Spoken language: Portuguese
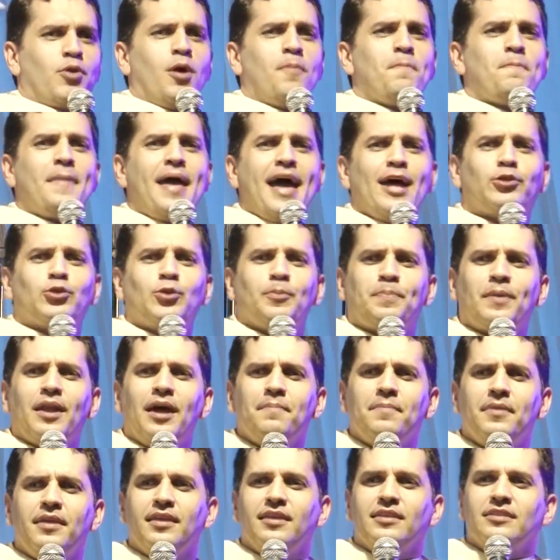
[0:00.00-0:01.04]
Prometo para
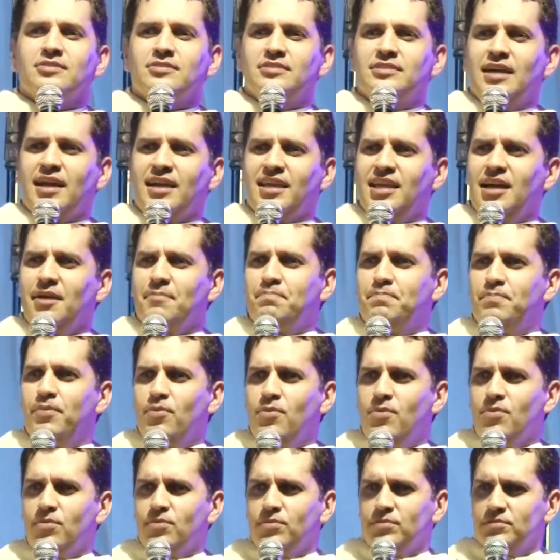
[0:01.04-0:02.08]
mim. Daqui a
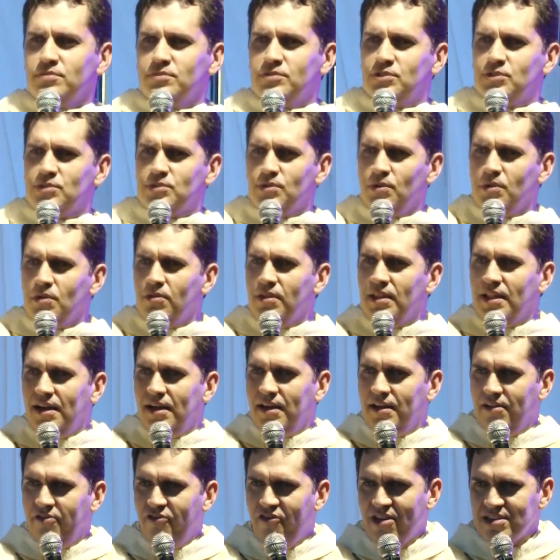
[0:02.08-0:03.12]
pouco estou eu
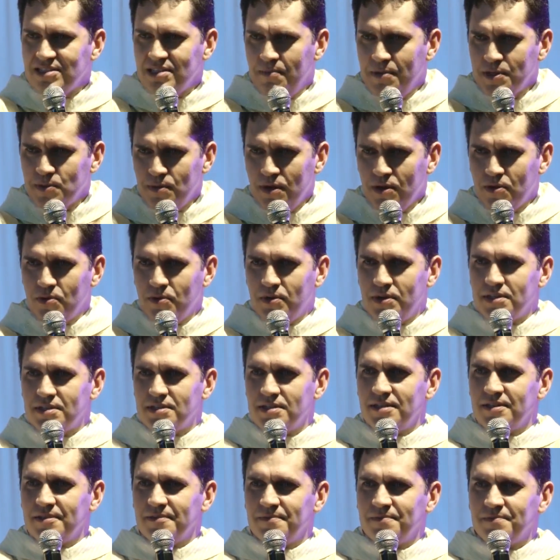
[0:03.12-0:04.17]
lá faz a mesma
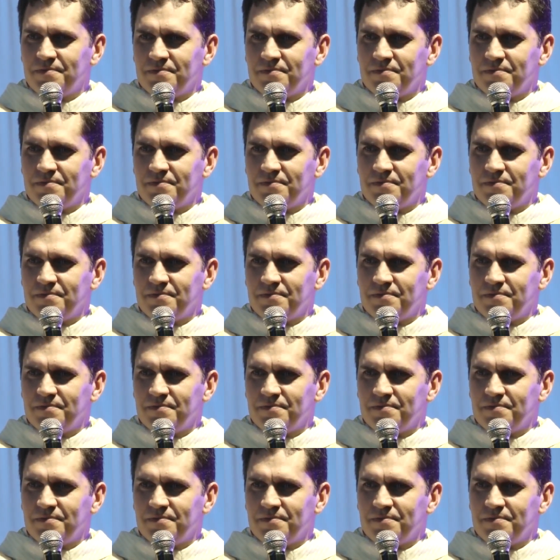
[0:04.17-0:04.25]
coisa.